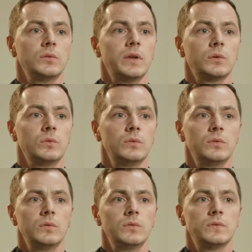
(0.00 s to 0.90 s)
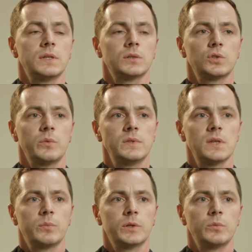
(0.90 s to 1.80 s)
wieku w
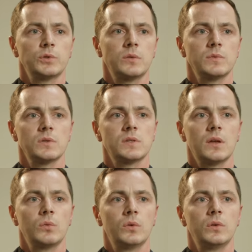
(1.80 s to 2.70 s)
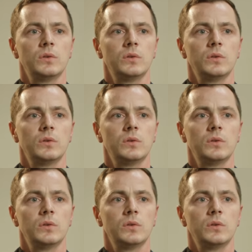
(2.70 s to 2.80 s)
Starokrzepicach proboszczem został